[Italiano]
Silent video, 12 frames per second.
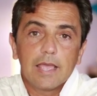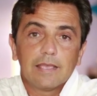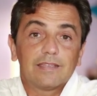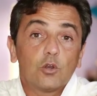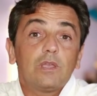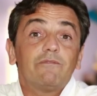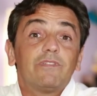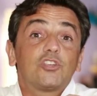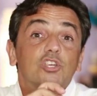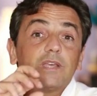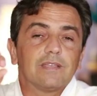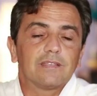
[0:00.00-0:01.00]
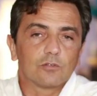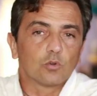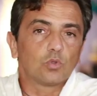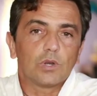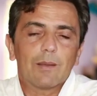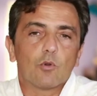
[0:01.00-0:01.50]
Se noi invece
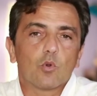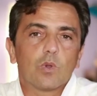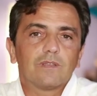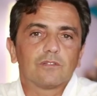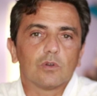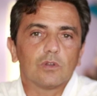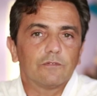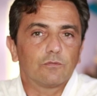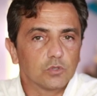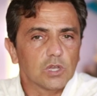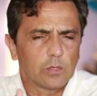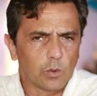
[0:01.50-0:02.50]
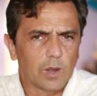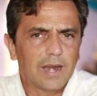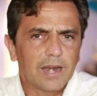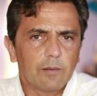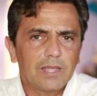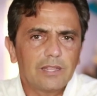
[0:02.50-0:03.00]
strutturiamo questo in funzione di un
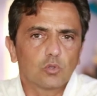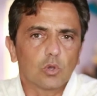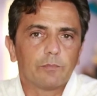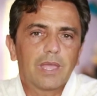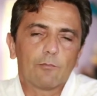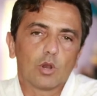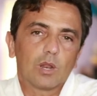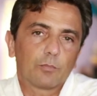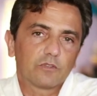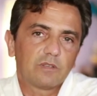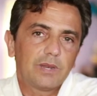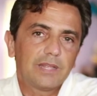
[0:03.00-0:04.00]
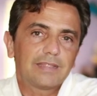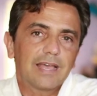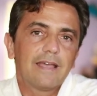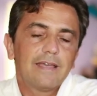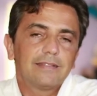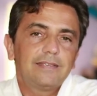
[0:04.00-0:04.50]
allenamento abbiamo la
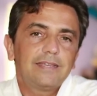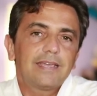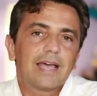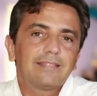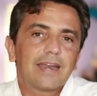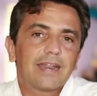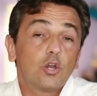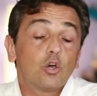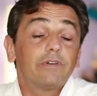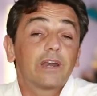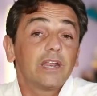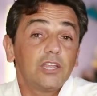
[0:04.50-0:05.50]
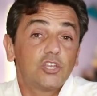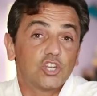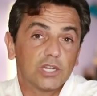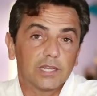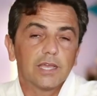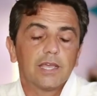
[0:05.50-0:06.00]
possibilità di andare in
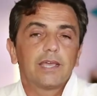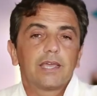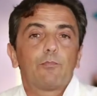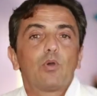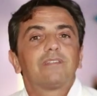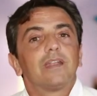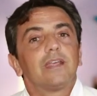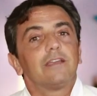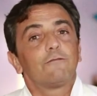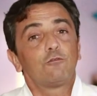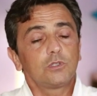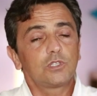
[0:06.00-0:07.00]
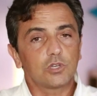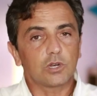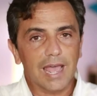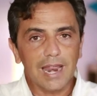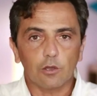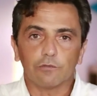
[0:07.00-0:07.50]
overreaching che può essere
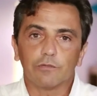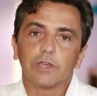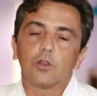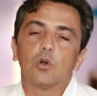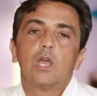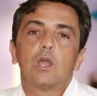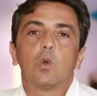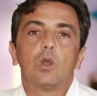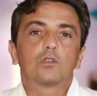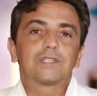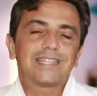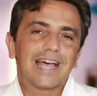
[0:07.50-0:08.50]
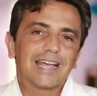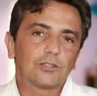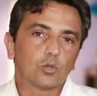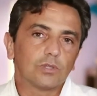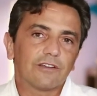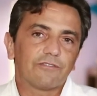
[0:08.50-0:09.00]
funzionale ovvero quello
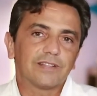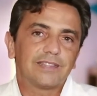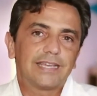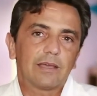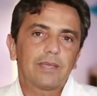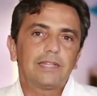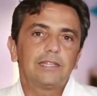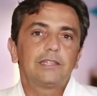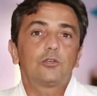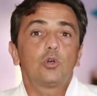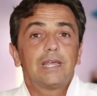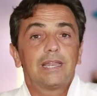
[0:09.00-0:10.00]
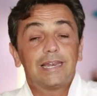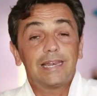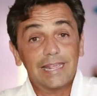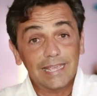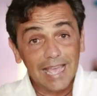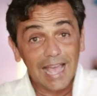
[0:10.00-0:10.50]
stato di affaticamento
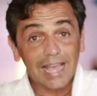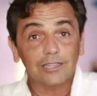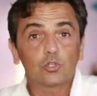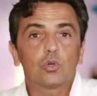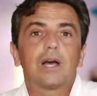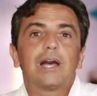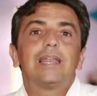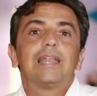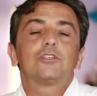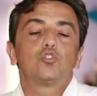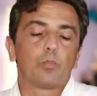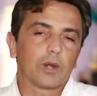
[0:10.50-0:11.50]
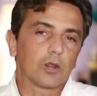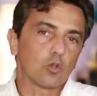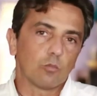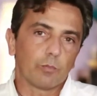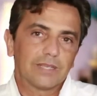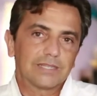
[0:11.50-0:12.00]
legato alla
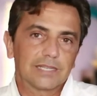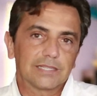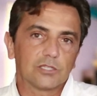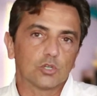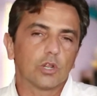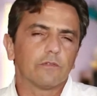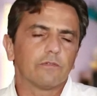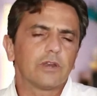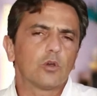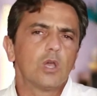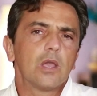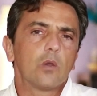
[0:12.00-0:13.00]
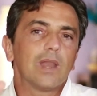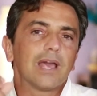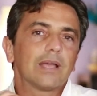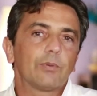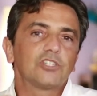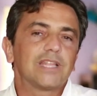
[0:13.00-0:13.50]
supercompensazione ovvero quella
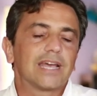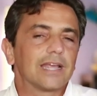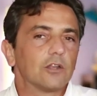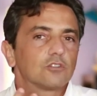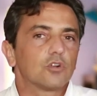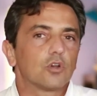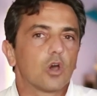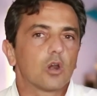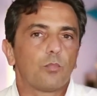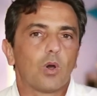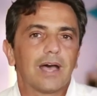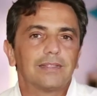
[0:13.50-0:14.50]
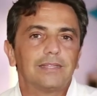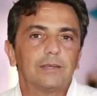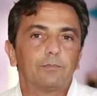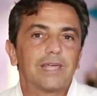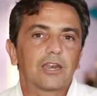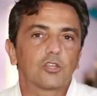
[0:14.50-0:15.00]
capacità che il nostro corpo ha
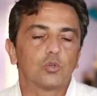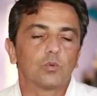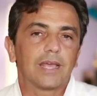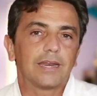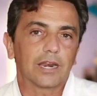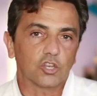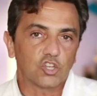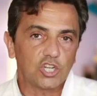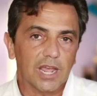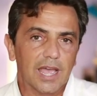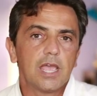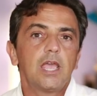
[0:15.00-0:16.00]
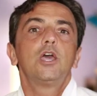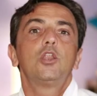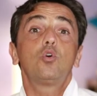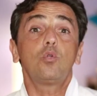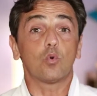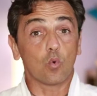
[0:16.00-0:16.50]
di darci una energia
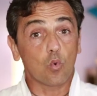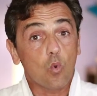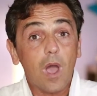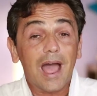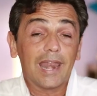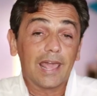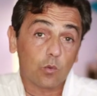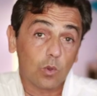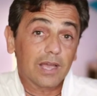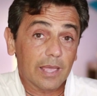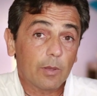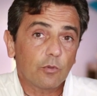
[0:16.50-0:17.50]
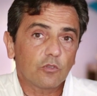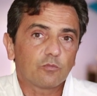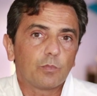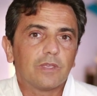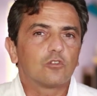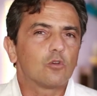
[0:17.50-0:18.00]
non uguale a quella che abbiamo
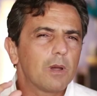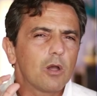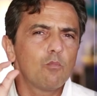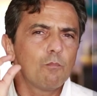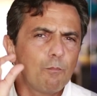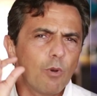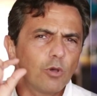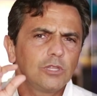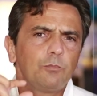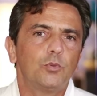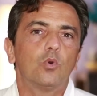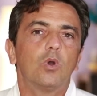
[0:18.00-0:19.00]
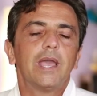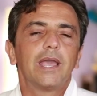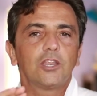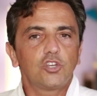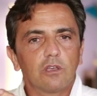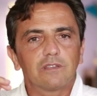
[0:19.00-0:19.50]
speso ma un po' di più
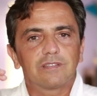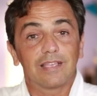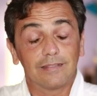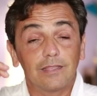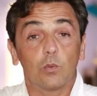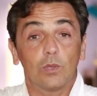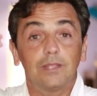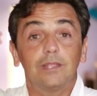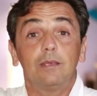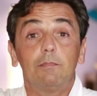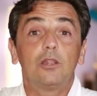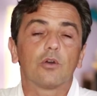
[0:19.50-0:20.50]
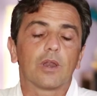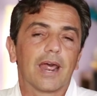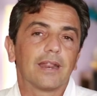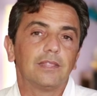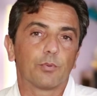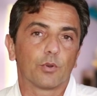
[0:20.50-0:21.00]
che ci consente quindi di
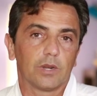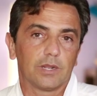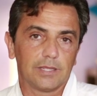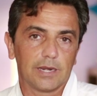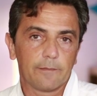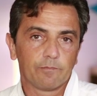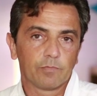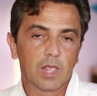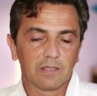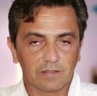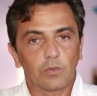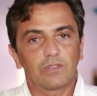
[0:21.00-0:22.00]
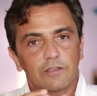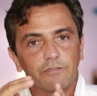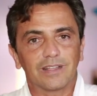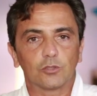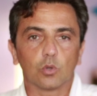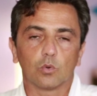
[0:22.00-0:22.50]
migliorare e di progredire. Se questo è
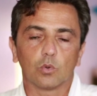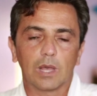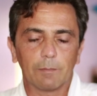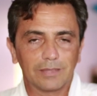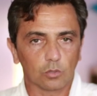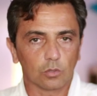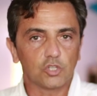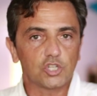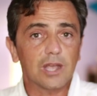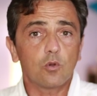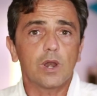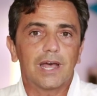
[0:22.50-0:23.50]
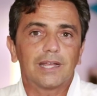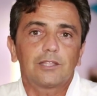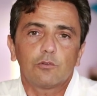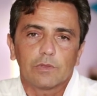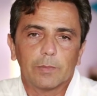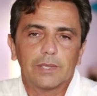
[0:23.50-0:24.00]
fatto con una metodologia accurata
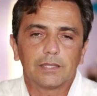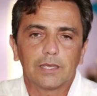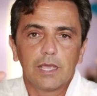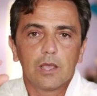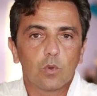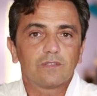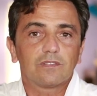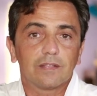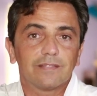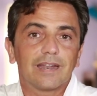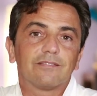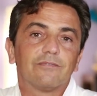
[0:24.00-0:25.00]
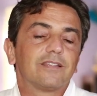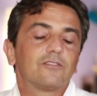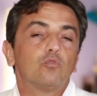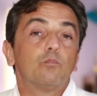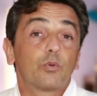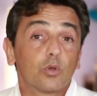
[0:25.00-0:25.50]
ovviamente questo andrà
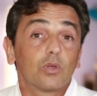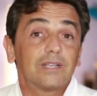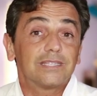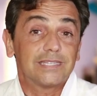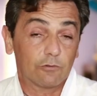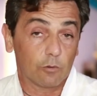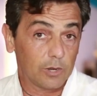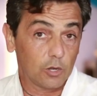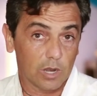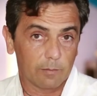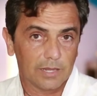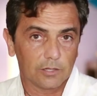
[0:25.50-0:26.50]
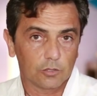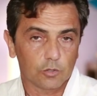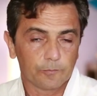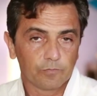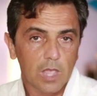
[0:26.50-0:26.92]
verso un progressivo miglioramento.